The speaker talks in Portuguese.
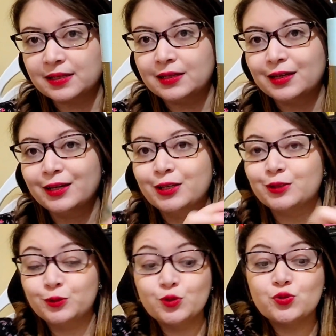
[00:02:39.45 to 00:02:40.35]
aqui
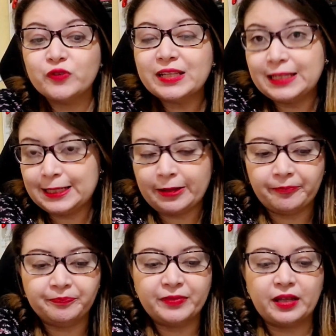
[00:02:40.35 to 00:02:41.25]
do
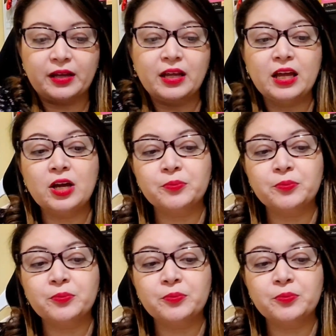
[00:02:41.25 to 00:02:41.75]
Juvenilha, né?